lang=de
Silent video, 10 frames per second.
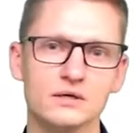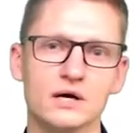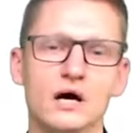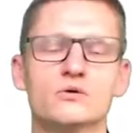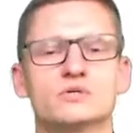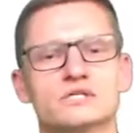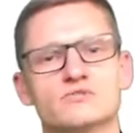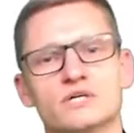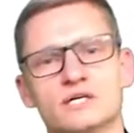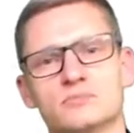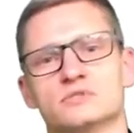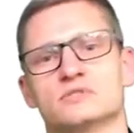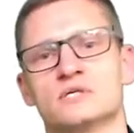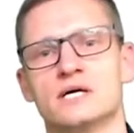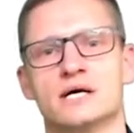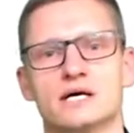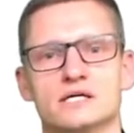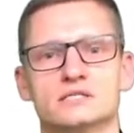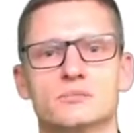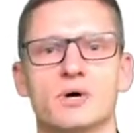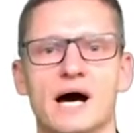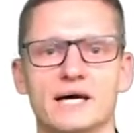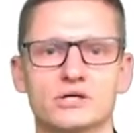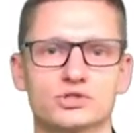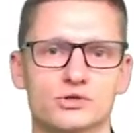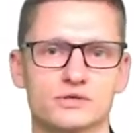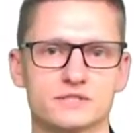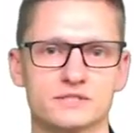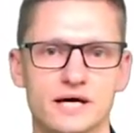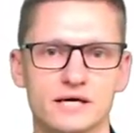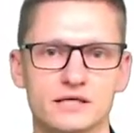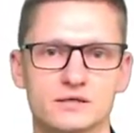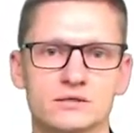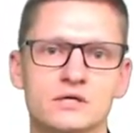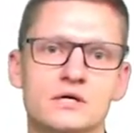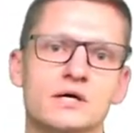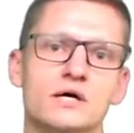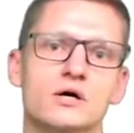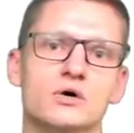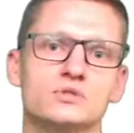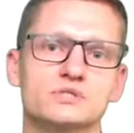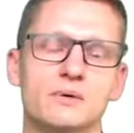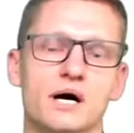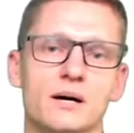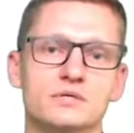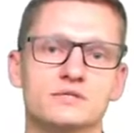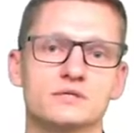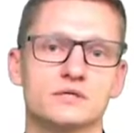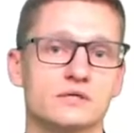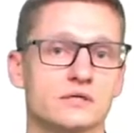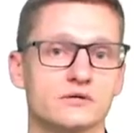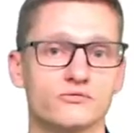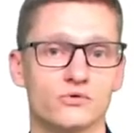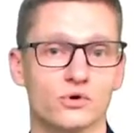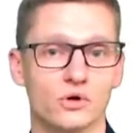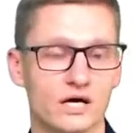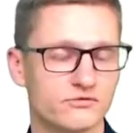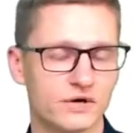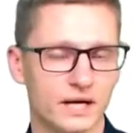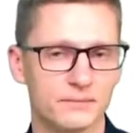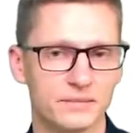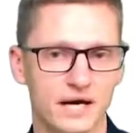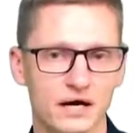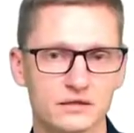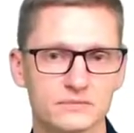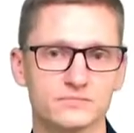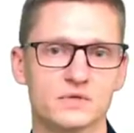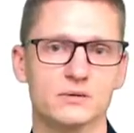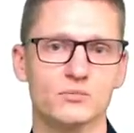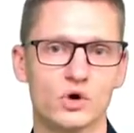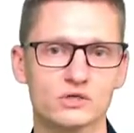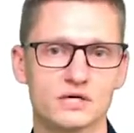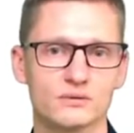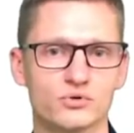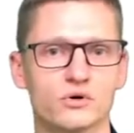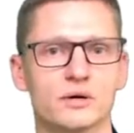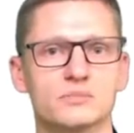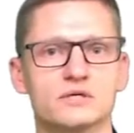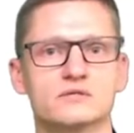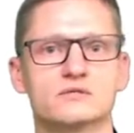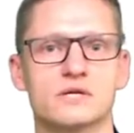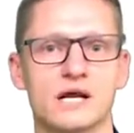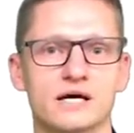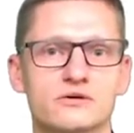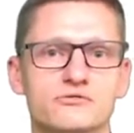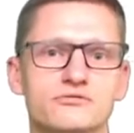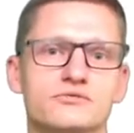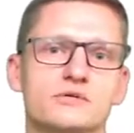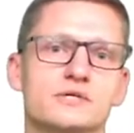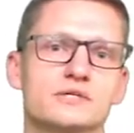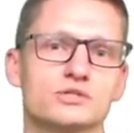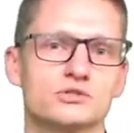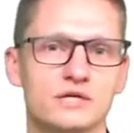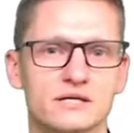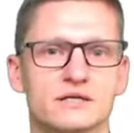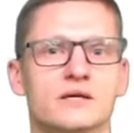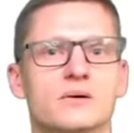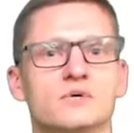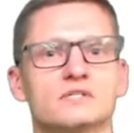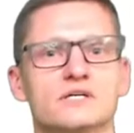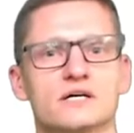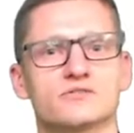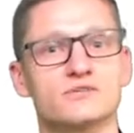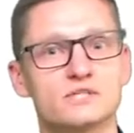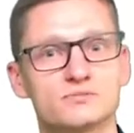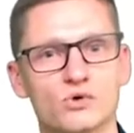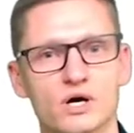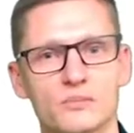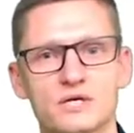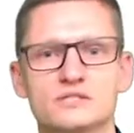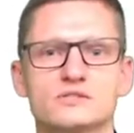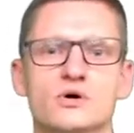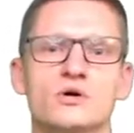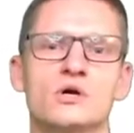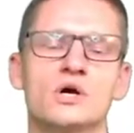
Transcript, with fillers: Ja, und deswegen gibt es äh, so ein paar eingestreute Teile, und zwar habe ich äh, vor etwa einem Jahr im Hörsaal programmiert, live. Äh, die Studenten haben mir gesagt, wie es programmieren soll.